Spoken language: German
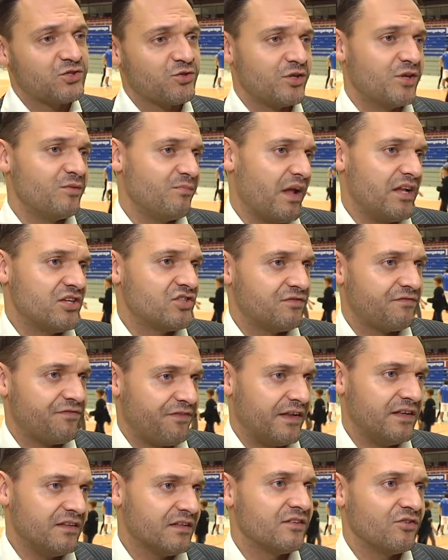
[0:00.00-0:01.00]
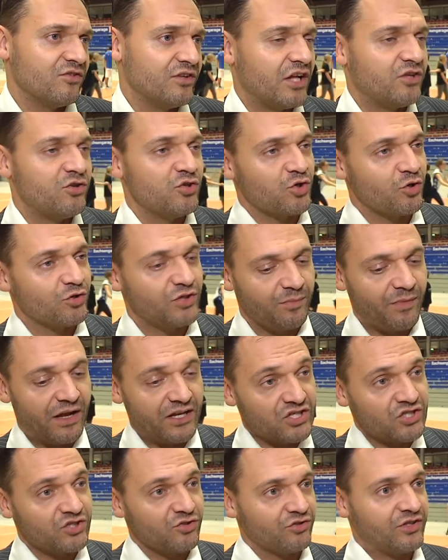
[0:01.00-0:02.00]
zu den Menschen finden und natürlich auch die
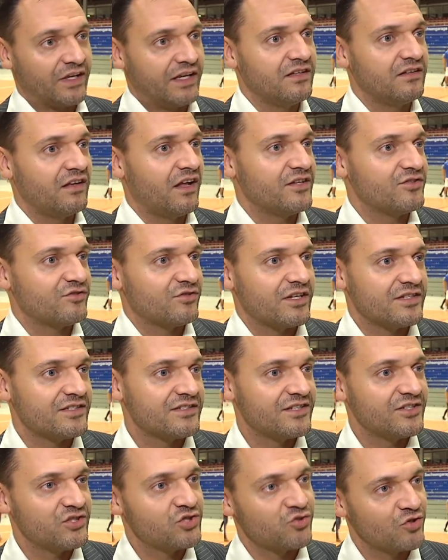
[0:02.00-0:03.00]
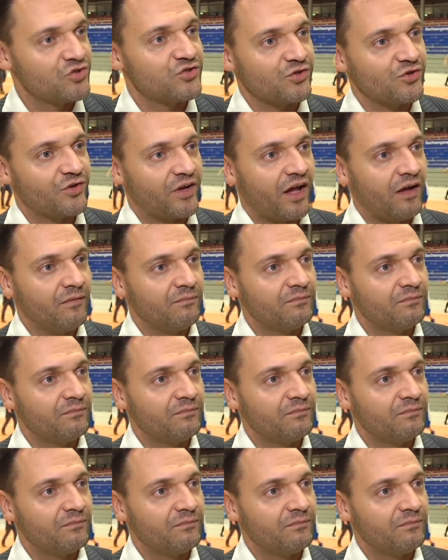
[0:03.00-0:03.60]
Menschen dorthin. Also das ist schon so, ja.